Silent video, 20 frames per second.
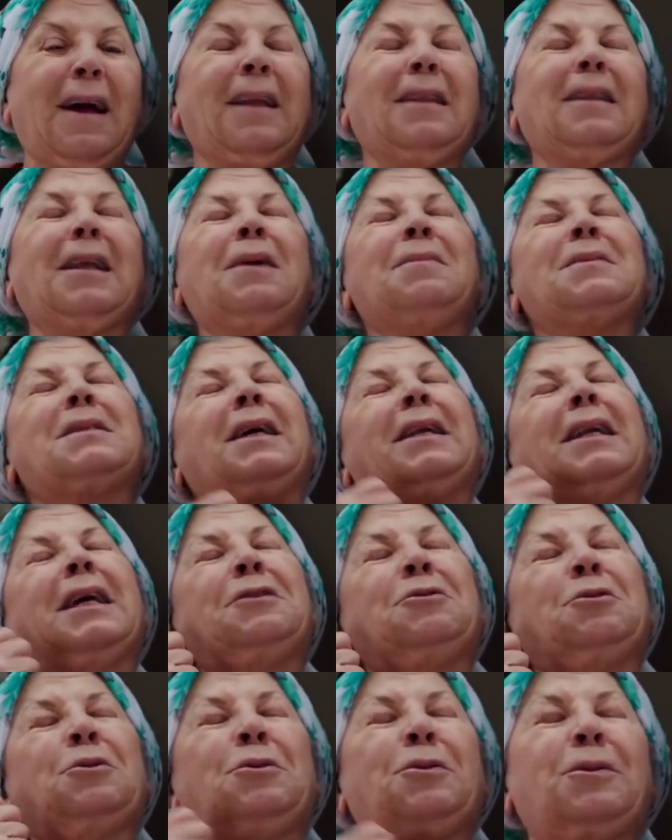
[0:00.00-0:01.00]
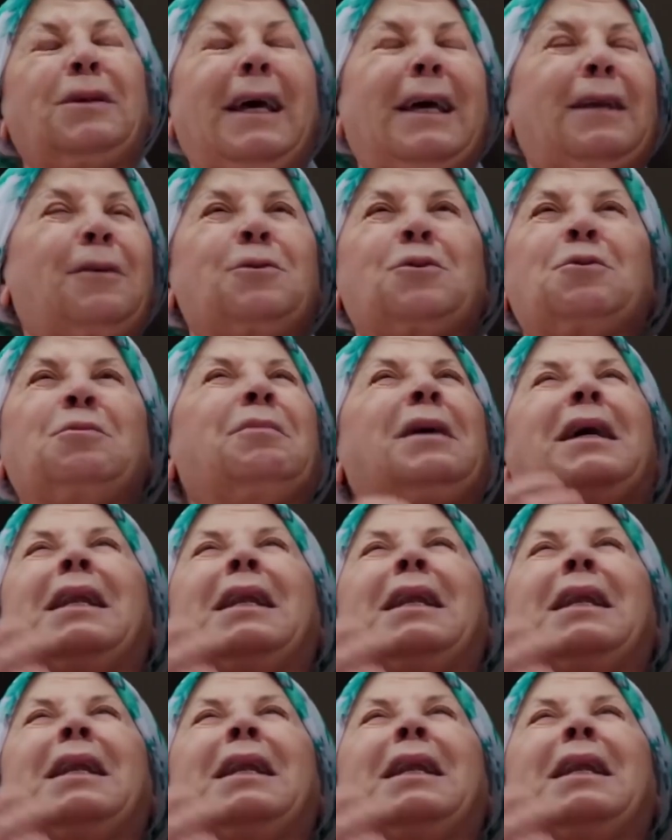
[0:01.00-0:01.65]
Allah'ım sana şükürler olsun.